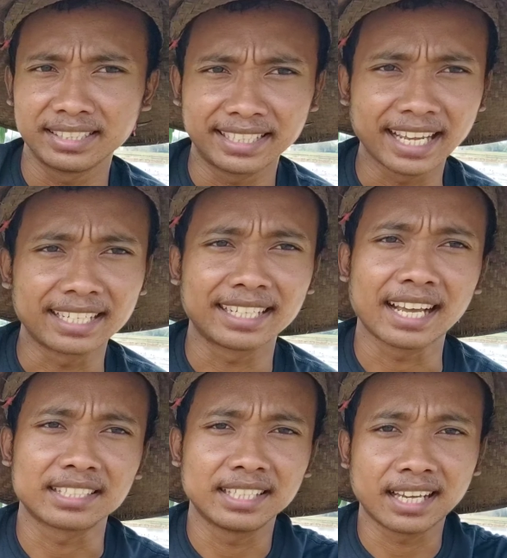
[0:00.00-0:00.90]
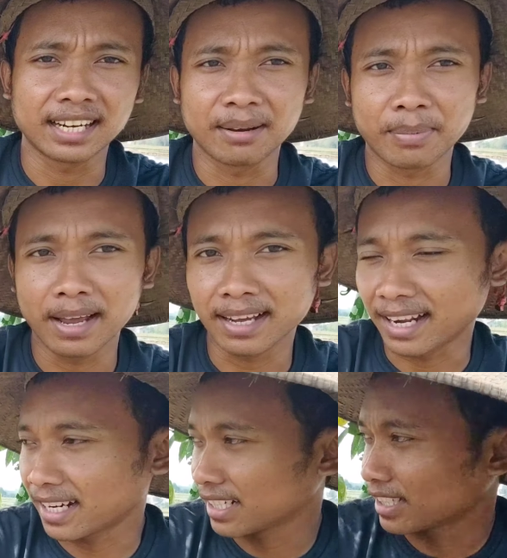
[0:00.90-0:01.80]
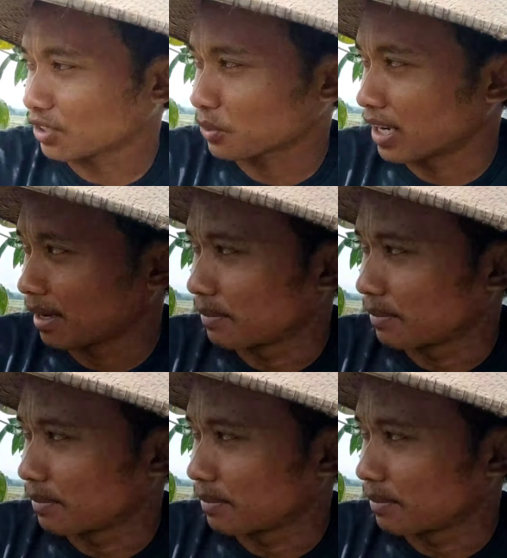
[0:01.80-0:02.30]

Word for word: tidak dikasih karena apa karena kita sudah